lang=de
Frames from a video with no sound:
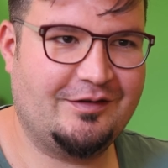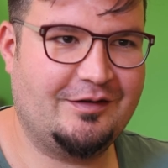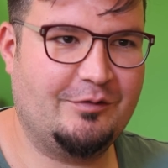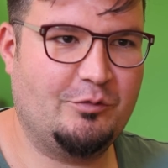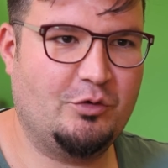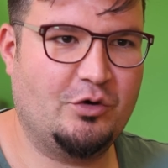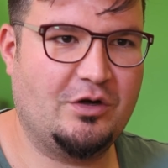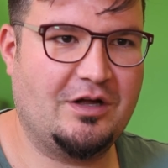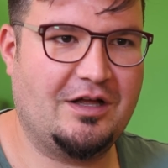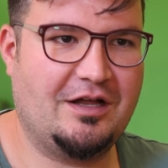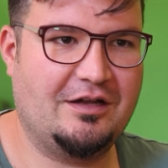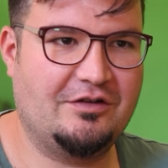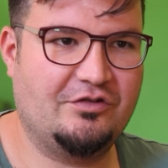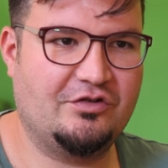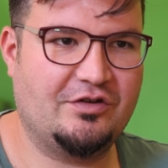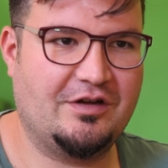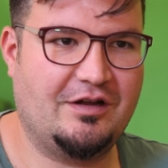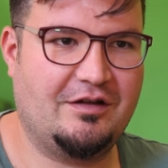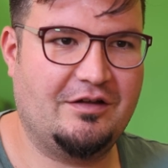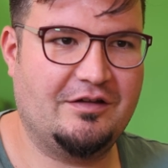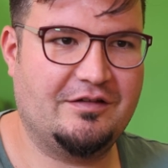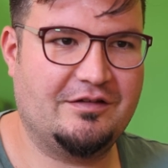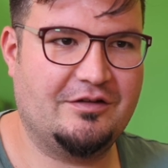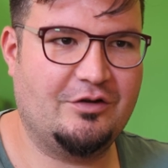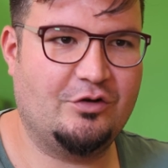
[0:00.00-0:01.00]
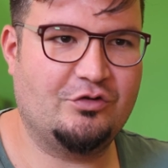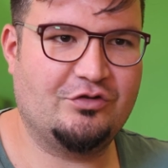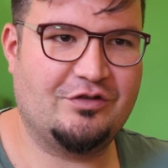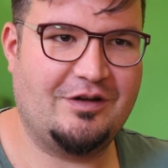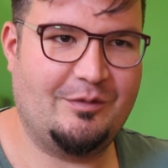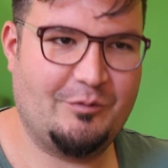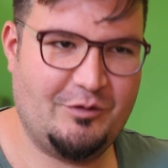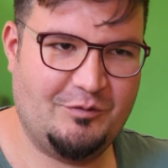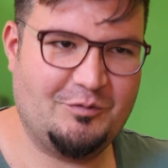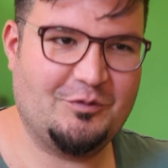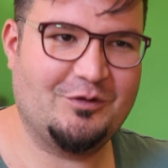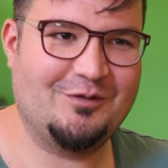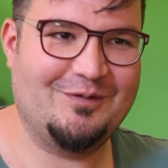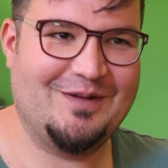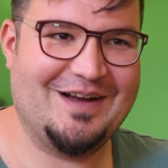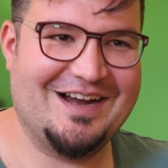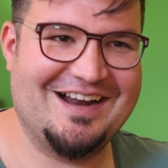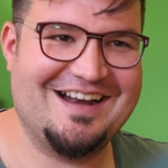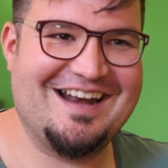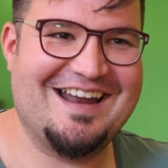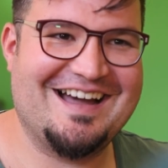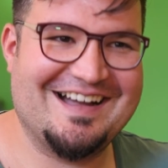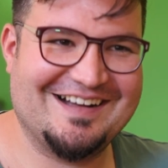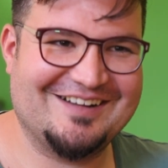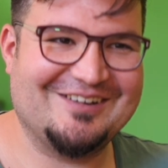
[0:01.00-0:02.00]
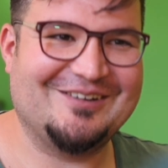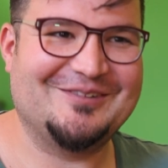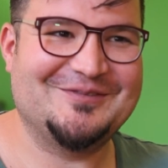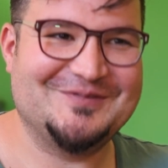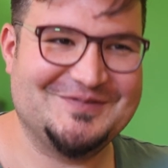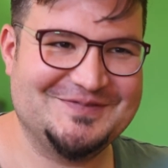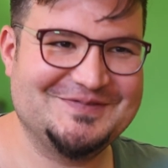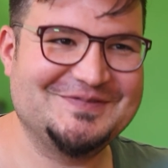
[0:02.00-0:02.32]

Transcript: demokratischer Austausch, damit muss man klarkommen.